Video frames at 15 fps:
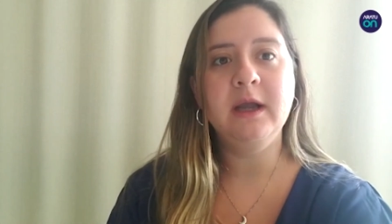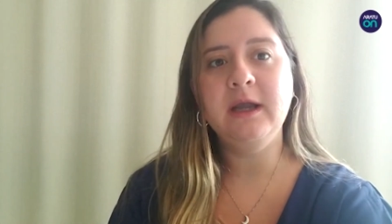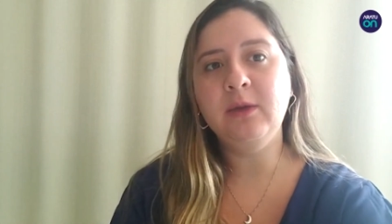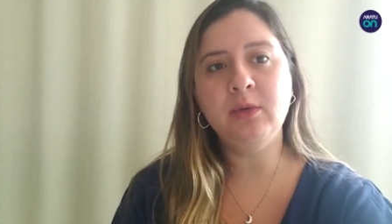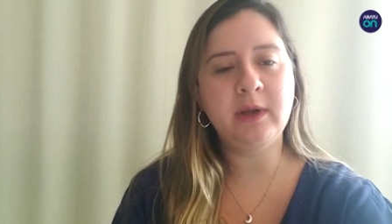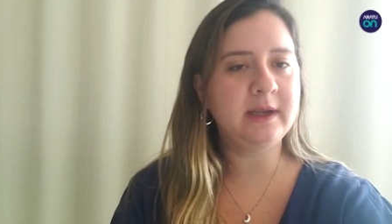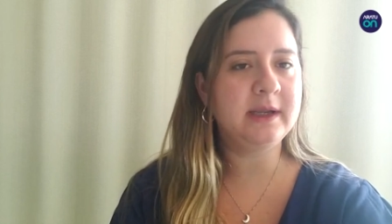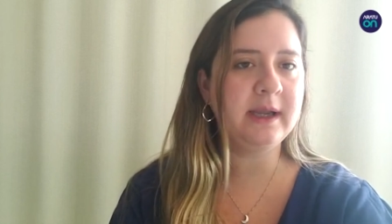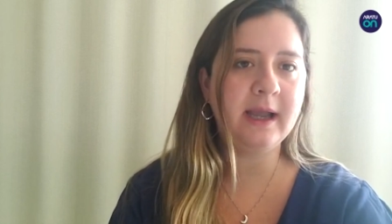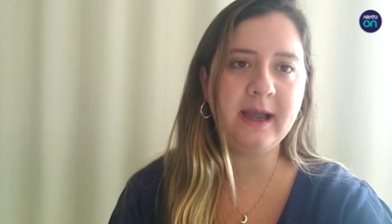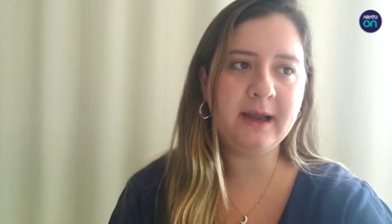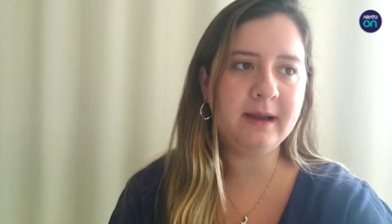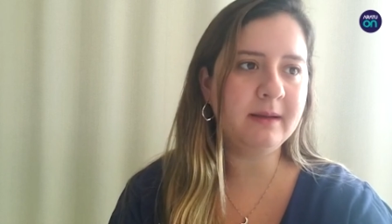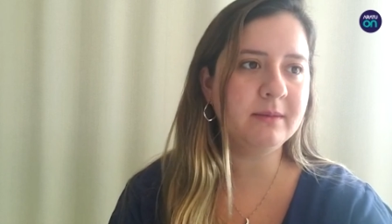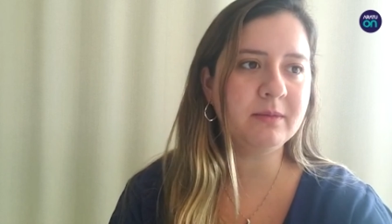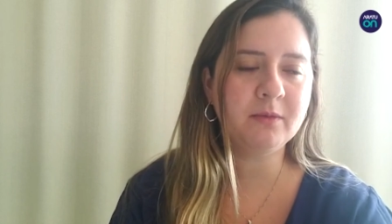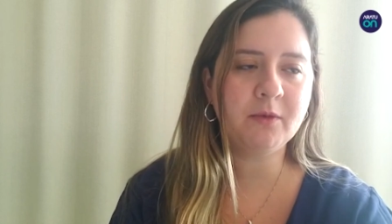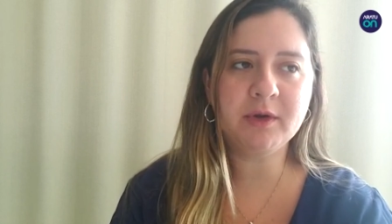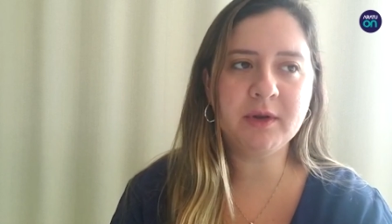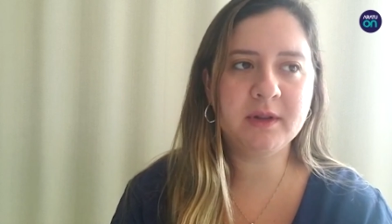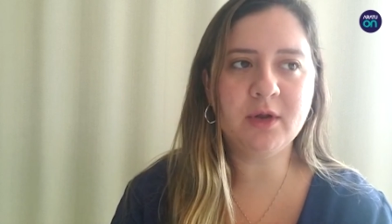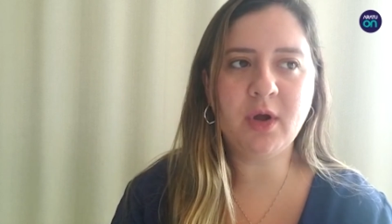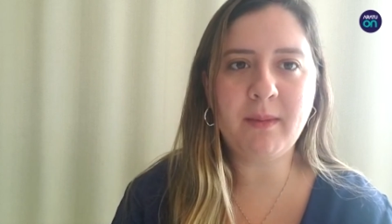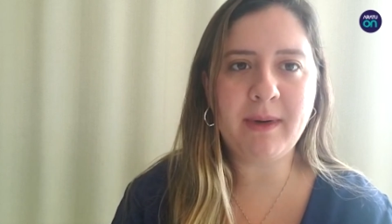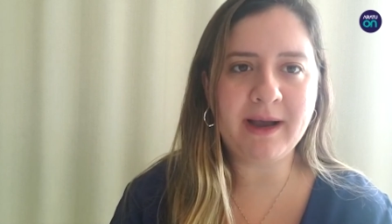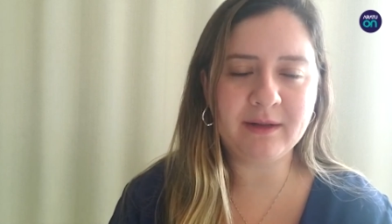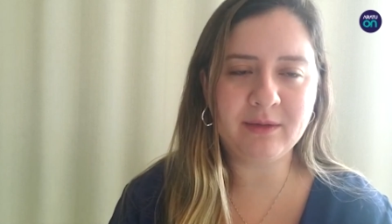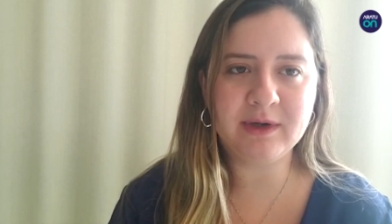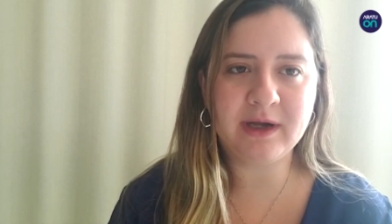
e do que, que é coisas normais, no